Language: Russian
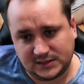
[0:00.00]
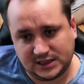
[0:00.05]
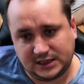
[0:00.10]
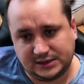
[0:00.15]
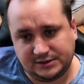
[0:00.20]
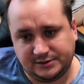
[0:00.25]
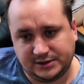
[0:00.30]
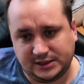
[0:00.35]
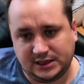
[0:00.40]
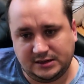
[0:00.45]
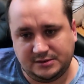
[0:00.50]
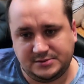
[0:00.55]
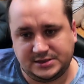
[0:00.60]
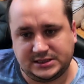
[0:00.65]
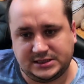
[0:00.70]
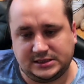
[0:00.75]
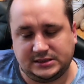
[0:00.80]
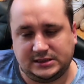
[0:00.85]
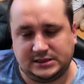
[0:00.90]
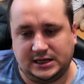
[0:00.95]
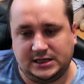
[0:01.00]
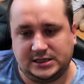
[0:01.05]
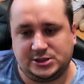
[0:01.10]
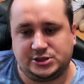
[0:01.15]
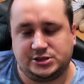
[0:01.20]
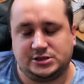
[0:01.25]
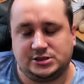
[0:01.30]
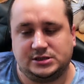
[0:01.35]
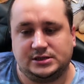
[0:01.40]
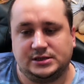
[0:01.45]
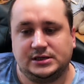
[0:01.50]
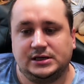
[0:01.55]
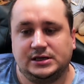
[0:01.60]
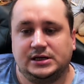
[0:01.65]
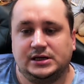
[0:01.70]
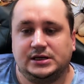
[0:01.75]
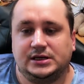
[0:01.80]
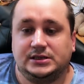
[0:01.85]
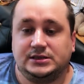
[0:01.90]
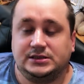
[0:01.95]
Двигаемся дальше.
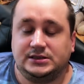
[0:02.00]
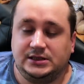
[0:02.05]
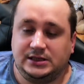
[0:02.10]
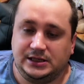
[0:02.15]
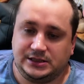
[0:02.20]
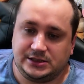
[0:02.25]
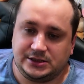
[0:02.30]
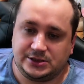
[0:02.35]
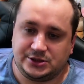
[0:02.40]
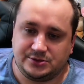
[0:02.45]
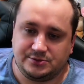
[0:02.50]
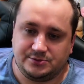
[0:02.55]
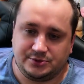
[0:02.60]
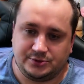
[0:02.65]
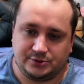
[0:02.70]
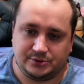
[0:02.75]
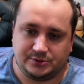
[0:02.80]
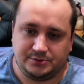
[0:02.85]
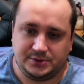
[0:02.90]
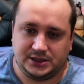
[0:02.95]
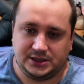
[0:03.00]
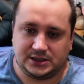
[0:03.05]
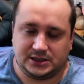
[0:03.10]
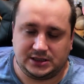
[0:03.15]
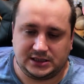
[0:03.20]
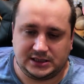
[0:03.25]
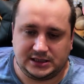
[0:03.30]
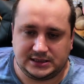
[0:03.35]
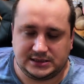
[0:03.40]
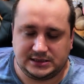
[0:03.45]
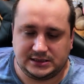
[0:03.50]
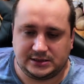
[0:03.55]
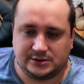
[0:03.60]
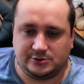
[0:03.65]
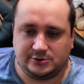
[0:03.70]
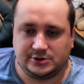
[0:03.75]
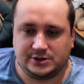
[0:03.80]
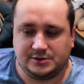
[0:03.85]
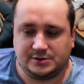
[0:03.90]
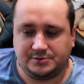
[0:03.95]
Третий чемпион мира Хосе
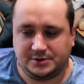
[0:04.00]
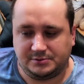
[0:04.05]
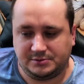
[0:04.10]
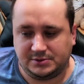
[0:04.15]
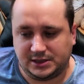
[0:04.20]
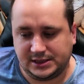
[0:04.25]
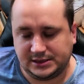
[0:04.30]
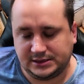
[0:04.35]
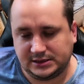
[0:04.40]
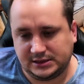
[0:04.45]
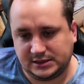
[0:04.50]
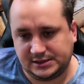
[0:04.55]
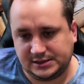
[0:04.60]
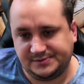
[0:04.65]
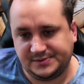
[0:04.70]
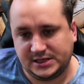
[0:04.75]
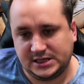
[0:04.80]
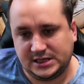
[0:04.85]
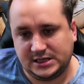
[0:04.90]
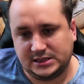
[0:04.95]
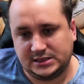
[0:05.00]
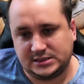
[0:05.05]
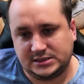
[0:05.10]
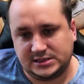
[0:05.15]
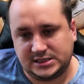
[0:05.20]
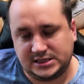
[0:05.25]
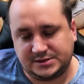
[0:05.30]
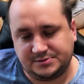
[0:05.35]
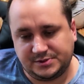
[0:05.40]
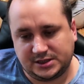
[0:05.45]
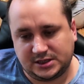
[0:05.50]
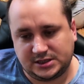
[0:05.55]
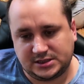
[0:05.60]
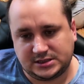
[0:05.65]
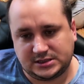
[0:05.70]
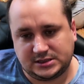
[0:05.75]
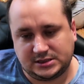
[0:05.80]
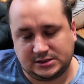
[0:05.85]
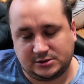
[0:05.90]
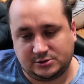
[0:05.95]
Рауль Капабланка. Здесь, мне
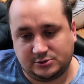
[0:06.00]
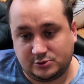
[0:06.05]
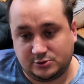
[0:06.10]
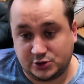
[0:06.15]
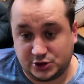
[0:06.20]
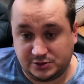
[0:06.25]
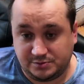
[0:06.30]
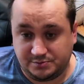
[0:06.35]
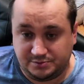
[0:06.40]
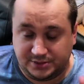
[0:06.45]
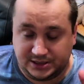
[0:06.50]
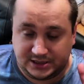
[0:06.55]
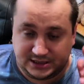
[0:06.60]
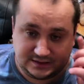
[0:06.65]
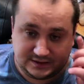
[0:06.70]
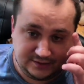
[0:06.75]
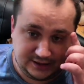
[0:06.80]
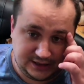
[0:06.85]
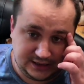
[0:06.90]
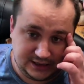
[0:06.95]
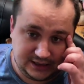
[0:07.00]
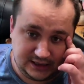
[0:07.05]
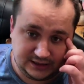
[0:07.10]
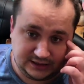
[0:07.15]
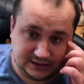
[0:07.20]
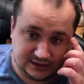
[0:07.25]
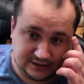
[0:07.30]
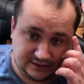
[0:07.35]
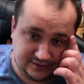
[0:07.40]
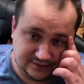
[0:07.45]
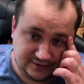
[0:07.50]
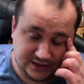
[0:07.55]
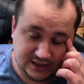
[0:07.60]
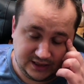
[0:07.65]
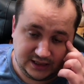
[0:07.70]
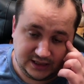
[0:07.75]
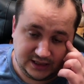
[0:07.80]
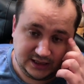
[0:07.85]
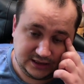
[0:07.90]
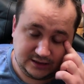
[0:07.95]
кажется, тоже без вариантов.
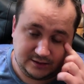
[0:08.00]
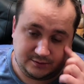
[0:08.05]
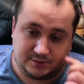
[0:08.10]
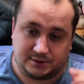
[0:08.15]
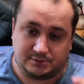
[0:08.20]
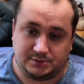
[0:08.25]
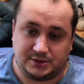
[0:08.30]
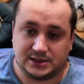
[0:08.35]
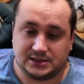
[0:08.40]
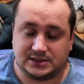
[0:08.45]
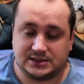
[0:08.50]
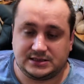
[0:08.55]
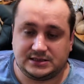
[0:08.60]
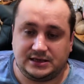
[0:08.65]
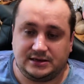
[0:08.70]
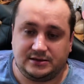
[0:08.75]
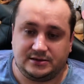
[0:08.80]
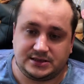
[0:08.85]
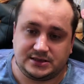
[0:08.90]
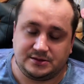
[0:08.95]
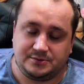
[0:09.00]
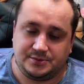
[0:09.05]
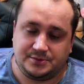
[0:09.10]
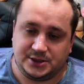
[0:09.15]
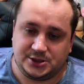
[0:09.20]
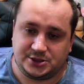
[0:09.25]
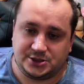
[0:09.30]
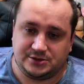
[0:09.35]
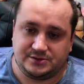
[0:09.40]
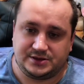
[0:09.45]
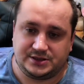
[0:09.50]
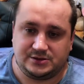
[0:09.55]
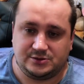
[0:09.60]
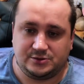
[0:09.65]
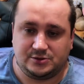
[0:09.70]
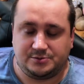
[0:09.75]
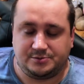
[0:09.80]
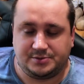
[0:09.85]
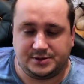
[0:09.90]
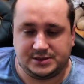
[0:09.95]
Капабланка славился прежде
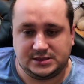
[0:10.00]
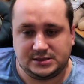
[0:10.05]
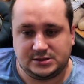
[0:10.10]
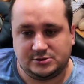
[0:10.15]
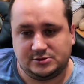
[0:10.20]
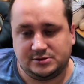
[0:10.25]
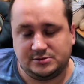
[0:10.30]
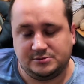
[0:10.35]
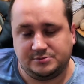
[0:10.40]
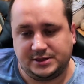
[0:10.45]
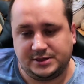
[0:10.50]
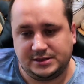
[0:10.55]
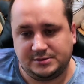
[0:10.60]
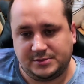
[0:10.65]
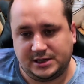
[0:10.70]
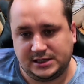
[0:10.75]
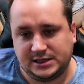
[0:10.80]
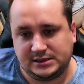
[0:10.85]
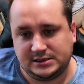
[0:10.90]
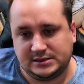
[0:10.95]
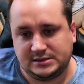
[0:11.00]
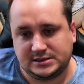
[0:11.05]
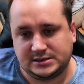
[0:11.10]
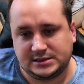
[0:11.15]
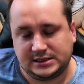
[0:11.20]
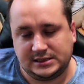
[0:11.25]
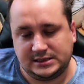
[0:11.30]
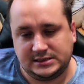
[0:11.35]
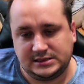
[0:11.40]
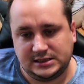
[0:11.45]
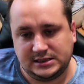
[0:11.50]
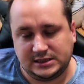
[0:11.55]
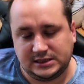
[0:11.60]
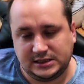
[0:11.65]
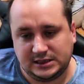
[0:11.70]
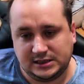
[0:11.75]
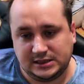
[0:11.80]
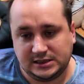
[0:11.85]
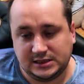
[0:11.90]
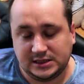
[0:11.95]
всего позиционным пониманием
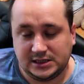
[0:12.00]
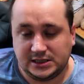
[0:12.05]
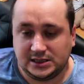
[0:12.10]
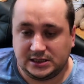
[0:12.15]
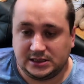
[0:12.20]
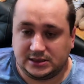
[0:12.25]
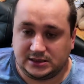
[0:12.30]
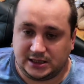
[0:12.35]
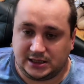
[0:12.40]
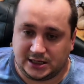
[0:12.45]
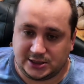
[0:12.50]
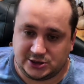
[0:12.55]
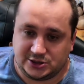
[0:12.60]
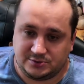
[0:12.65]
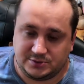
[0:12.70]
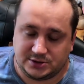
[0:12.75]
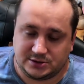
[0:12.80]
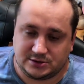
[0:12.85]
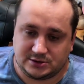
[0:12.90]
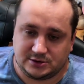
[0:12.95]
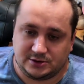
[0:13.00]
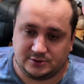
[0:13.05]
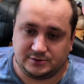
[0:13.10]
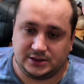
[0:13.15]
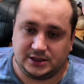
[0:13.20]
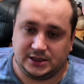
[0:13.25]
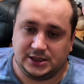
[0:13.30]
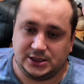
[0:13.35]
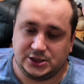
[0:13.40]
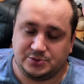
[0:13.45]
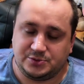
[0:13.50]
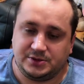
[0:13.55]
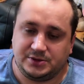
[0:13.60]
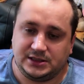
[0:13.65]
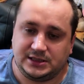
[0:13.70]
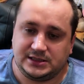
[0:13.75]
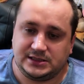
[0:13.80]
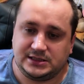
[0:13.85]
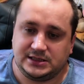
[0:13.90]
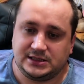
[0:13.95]
стратегий, также, безусловно,
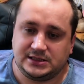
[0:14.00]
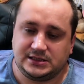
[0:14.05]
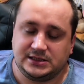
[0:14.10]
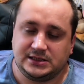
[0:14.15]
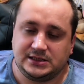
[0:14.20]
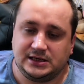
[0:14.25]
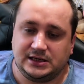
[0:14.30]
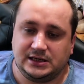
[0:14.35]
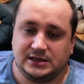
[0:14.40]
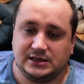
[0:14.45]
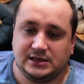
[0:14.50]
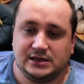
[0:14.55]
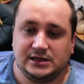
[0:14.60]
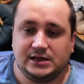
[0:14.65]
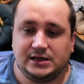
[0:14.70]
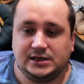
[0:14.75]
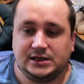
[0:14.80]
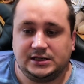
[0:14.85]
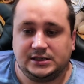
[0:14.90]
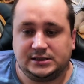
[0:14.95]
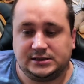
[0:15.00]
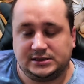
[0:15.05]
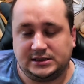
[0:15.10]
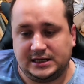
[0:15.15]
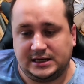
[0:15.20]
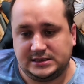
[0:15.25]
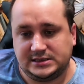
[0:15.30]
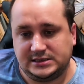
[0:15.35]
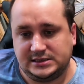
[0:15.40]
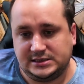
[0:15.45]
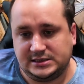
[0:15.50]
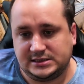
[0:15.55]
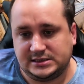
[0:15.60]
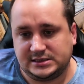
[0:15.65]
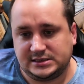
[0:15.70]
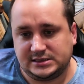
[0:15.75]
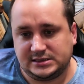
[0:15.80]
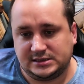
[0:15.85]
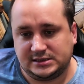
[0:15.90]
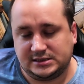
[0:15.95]
эндшпильной техникой – да,
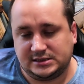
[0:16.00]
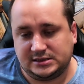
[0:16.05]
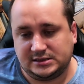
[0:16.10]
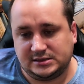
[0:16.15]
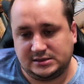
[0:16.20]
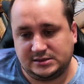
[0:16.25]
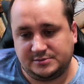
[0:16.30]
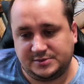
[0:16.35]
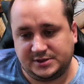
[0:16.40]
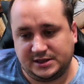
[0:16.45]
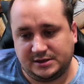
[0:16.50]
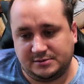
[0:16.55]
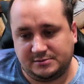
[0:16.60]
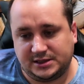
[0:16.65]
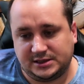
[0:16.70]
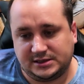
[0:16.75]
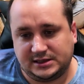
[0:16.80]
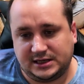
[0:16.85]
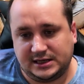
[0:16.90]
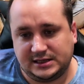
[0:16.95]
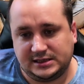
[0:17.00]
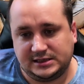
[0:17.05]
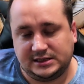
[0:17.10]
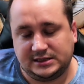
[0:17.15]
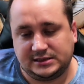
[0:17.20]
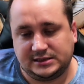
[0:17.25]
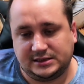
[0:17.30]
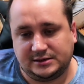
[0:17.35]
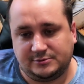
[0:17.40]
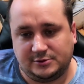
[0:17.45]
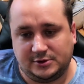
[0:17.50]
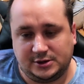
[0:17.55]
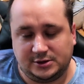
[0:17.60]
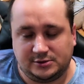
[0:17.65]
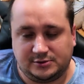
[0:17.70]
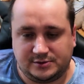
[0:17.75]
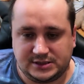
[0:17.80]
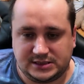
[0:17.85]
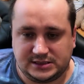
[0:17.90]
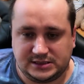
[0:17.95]
здесь э, преобладание того или
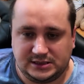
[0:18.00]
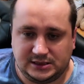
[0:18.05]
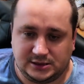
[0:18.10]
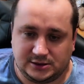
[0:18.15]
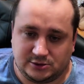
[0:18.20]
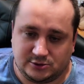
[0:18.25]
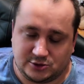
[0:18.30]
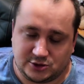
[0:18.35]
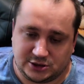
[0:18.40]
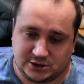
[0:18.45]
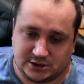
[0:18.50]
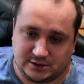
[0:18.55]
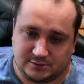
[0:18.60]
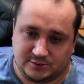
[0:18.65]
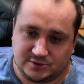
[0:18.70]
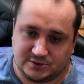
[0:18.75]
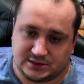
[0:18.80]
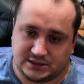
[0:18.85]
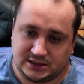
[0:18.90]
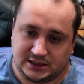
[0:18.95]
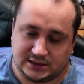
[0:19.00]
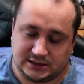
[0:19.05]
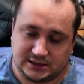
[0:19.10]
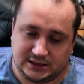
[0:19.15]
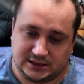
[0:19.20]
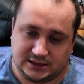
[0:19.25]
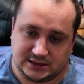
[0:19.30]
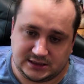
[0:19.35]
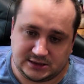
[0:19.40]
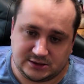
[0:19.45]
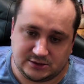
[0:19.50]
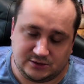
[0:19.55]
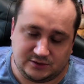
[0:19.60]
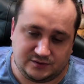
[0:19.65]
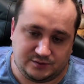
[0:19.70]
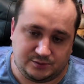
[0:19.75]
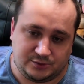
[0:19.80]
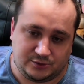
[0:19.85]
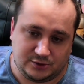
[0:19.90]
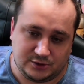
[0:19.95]
иного стиля тоже, на мой взгляд, налицо
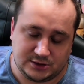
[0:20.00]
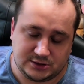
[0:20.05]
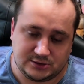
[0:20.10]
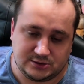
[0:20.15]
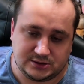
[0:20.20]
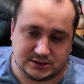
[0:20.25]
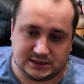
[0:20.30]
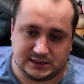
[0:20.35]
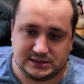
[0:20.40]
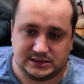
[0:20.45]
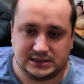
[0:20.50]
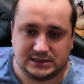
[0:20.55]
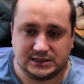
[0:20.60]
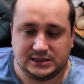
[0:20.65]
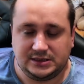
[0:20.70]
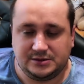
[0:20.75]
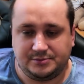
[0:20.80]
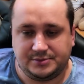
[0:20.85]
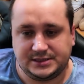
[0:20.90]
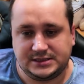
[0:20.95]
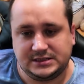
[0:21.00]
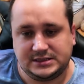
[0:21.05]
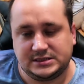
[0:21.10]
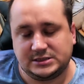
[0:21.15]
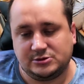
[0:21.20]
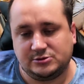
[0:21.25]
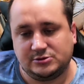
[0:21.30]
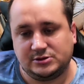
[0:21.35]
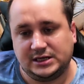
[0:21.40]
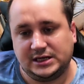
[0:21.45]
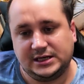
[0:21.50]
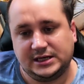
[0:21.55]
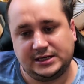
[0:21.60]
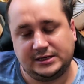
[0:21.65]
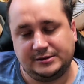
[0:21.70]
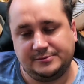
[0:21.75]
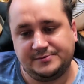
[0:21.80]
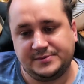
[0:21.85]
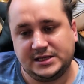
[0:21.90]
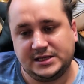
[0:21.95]
в пользу стратегии позиционной игры.